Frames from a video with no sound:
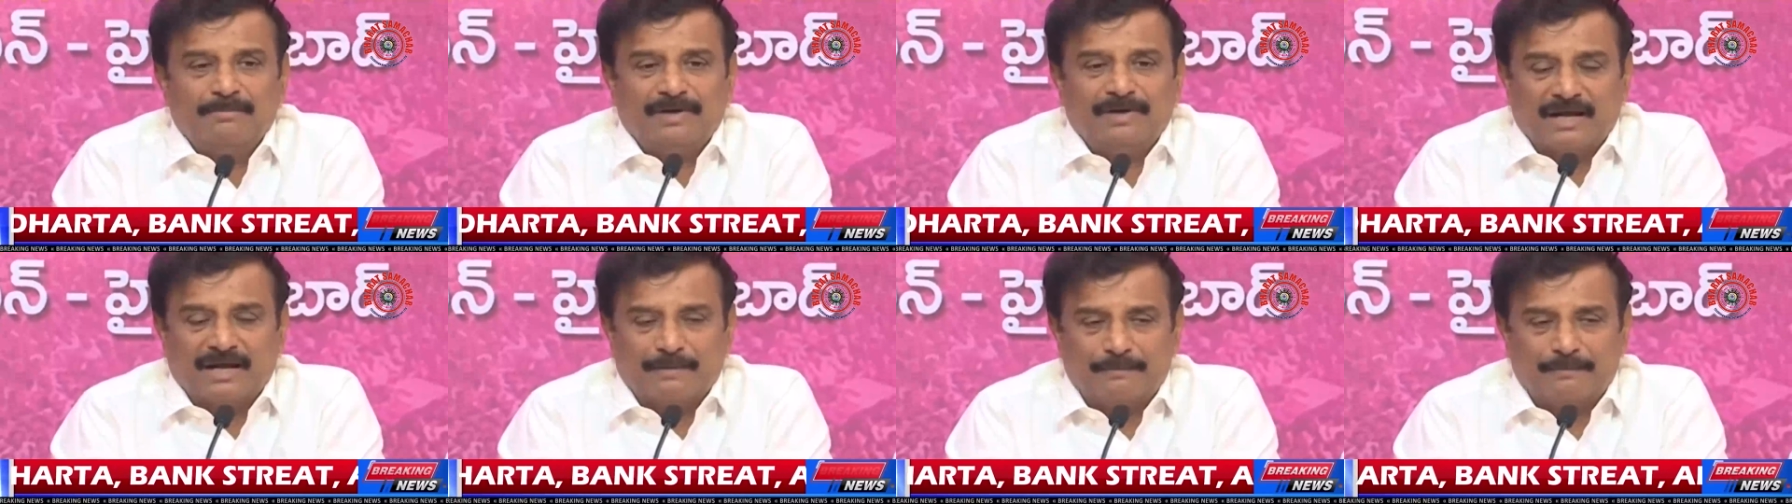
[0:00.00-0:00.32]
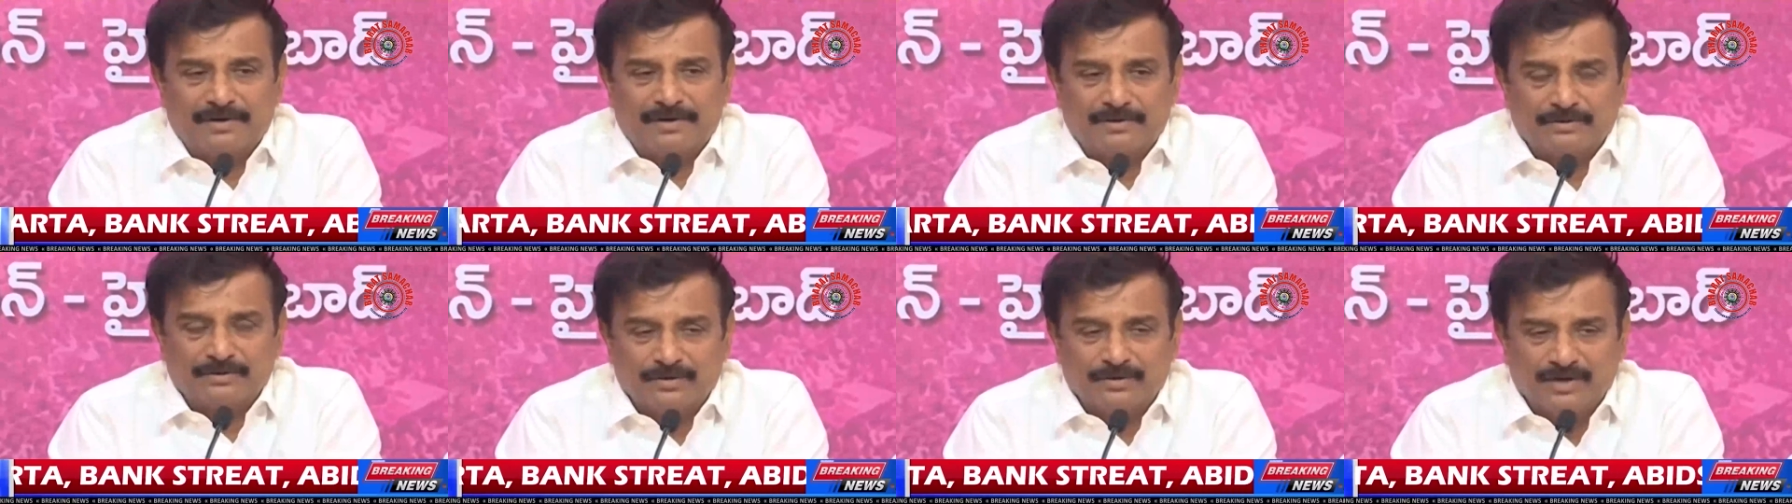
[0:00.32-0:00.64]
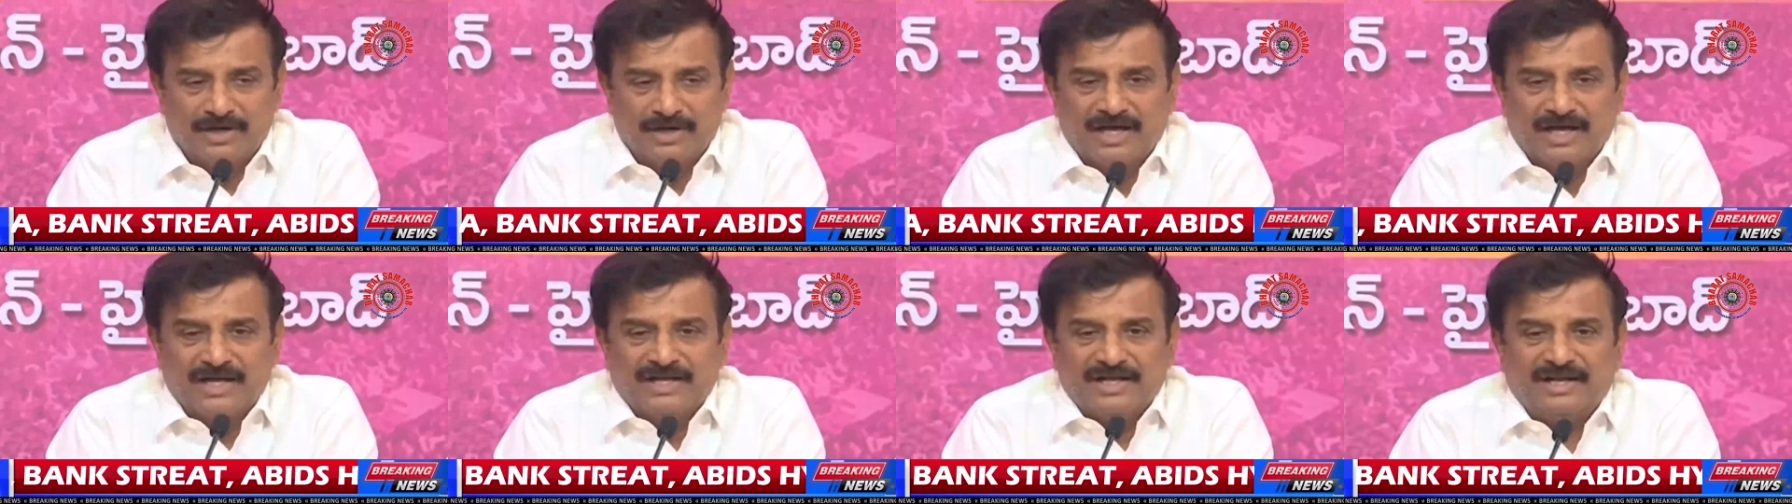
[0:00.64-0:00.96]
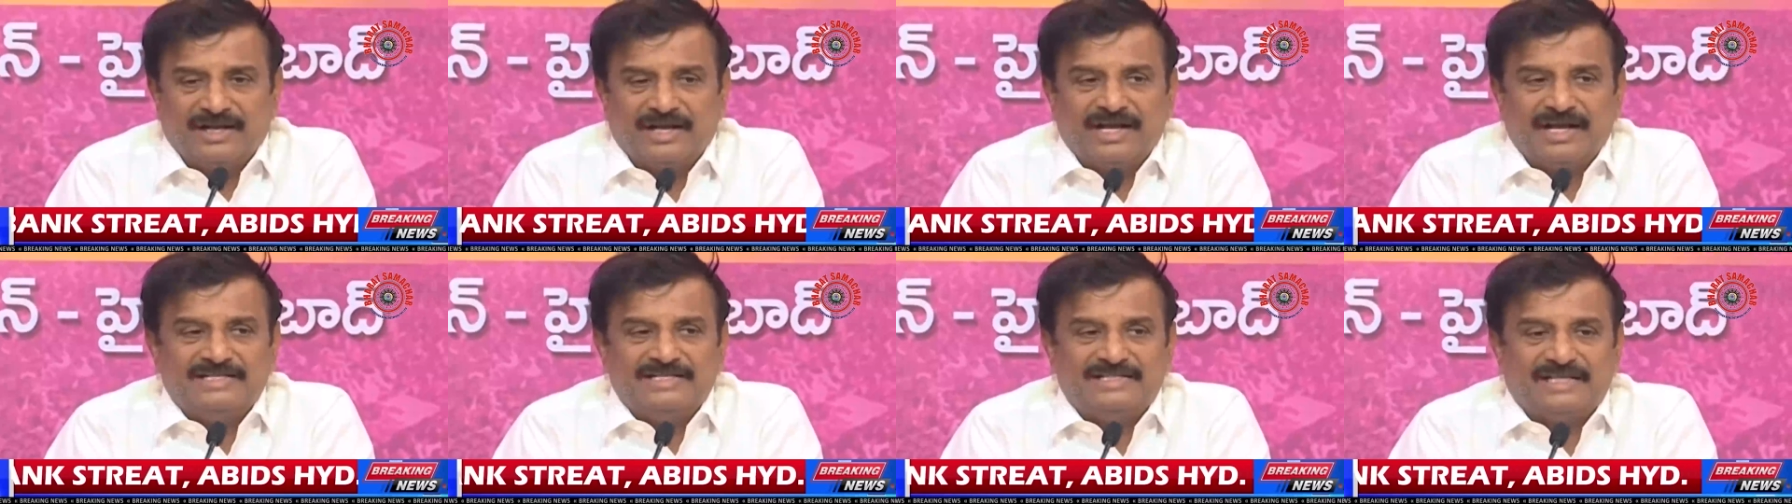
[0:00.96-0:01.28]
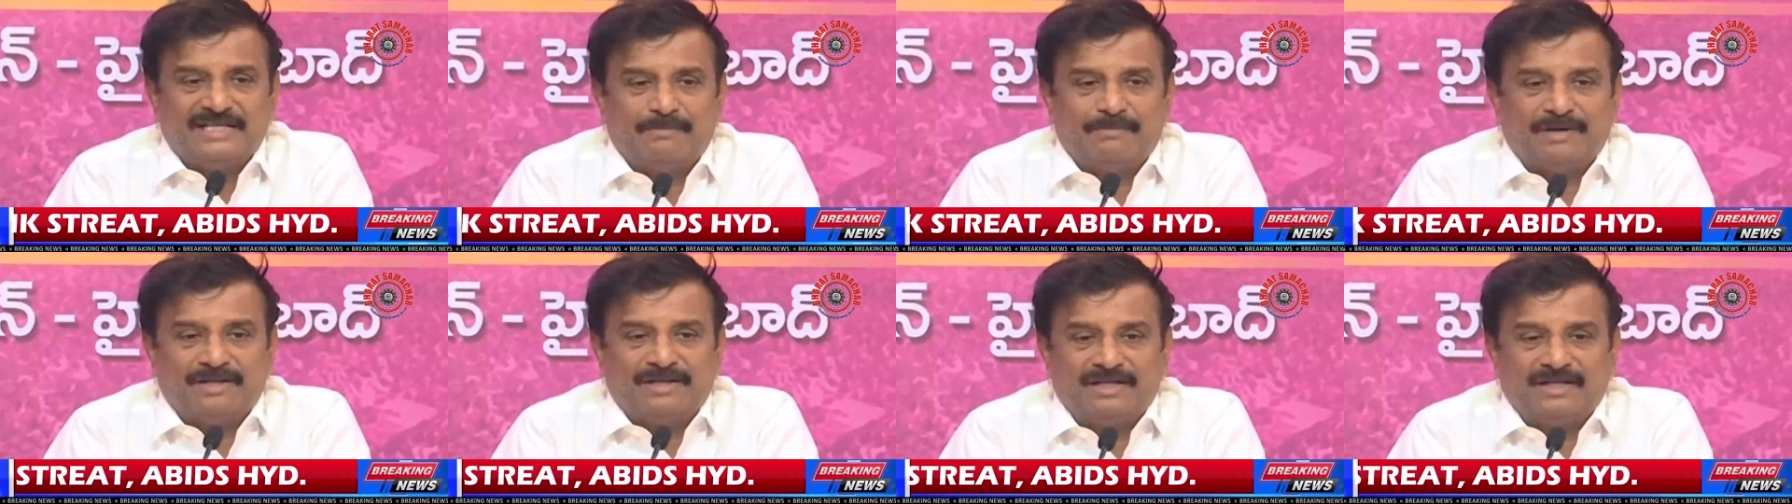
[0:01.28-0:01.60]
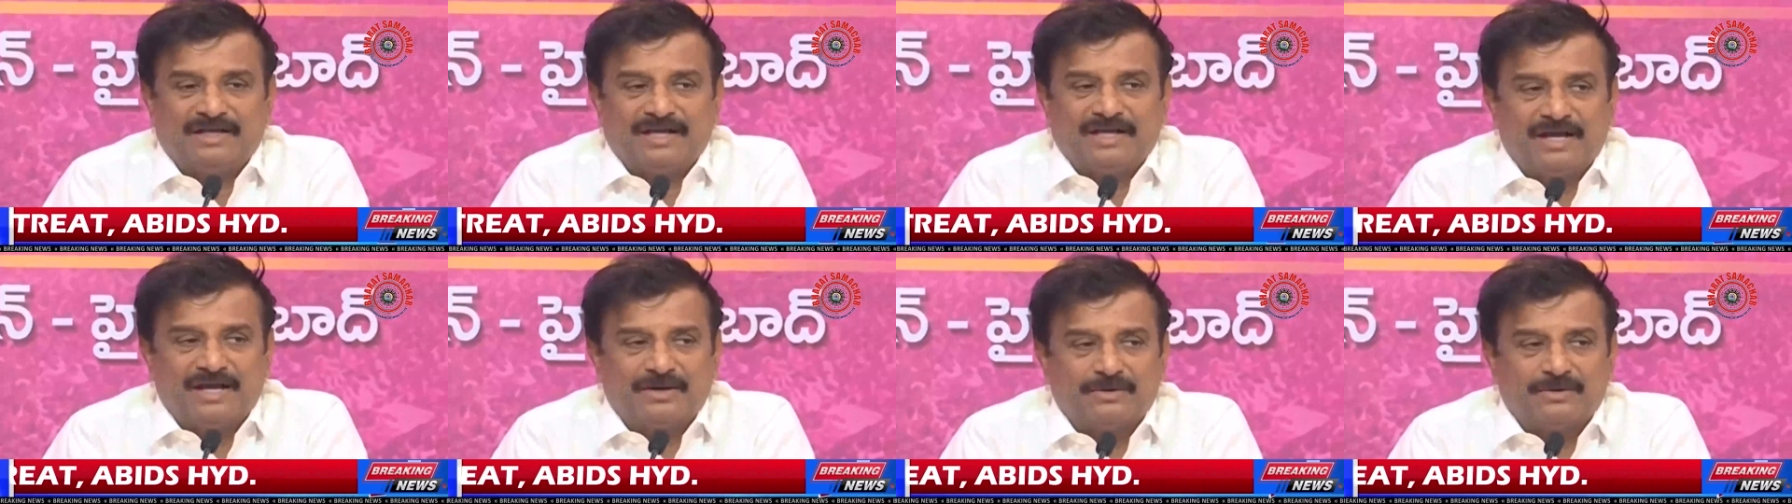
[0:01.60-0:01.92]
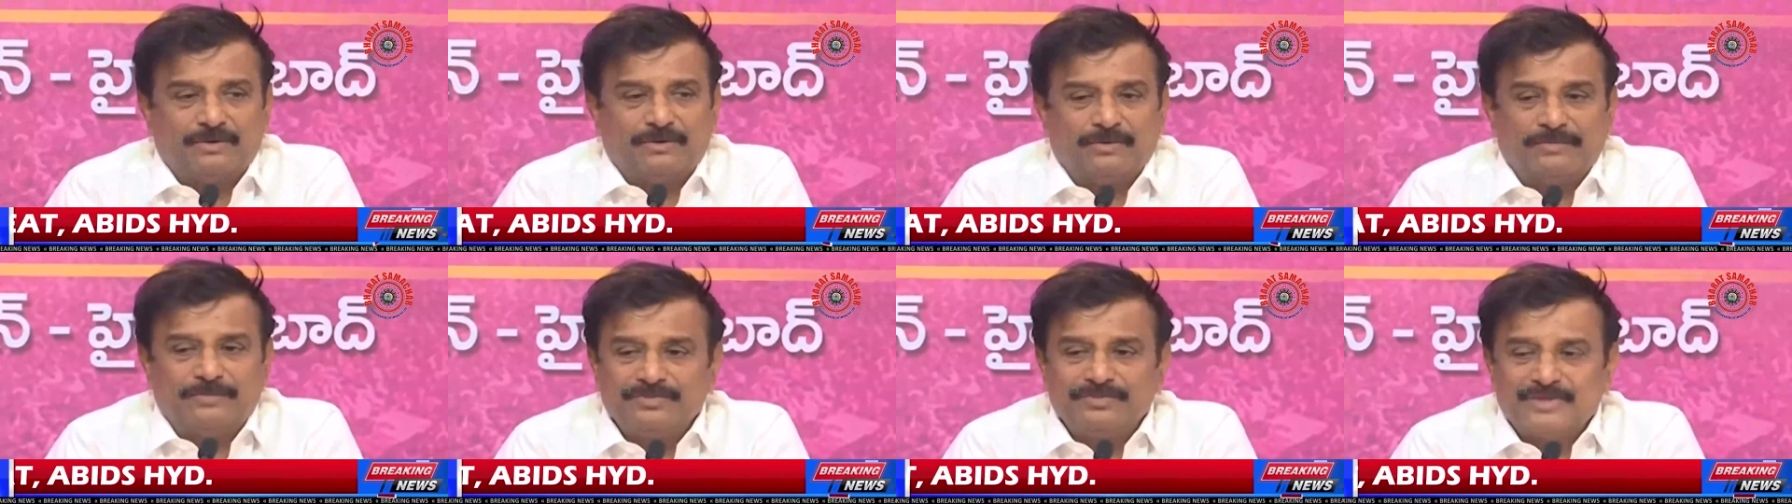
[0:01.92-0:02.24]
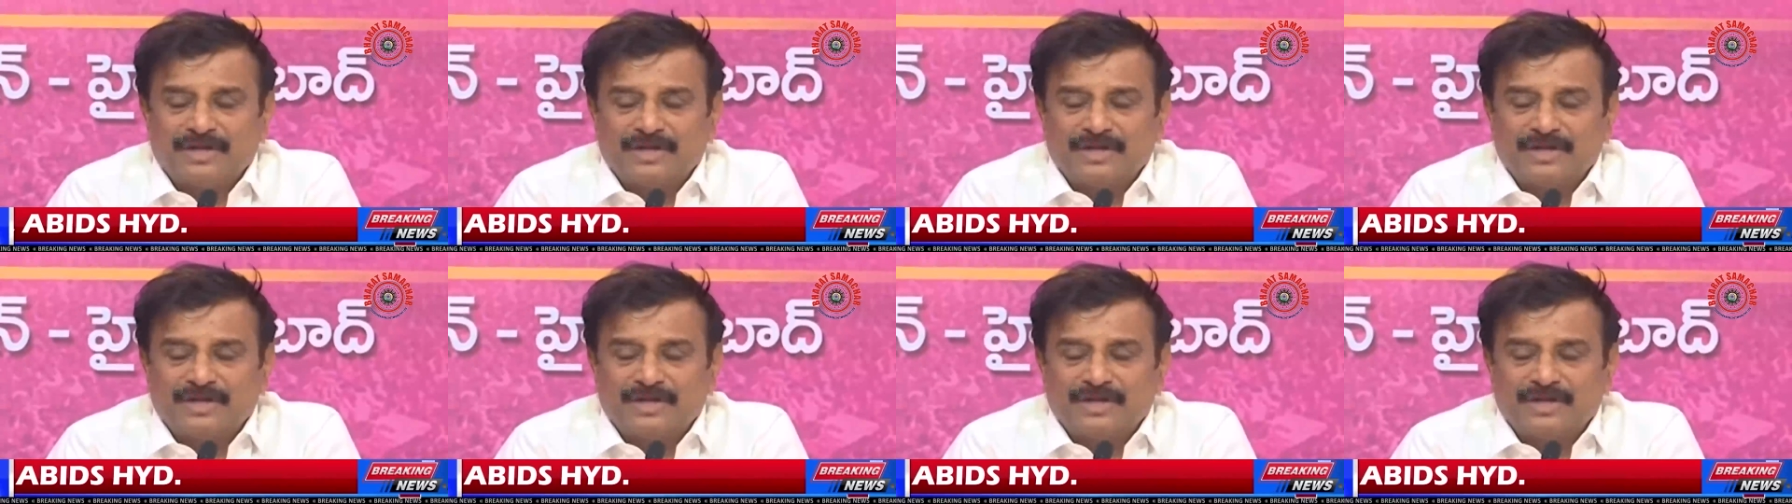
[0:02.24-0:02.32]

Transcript: మరి అప్పుడు ఉన్న ఇరిగేషన్ మంత్రి గారు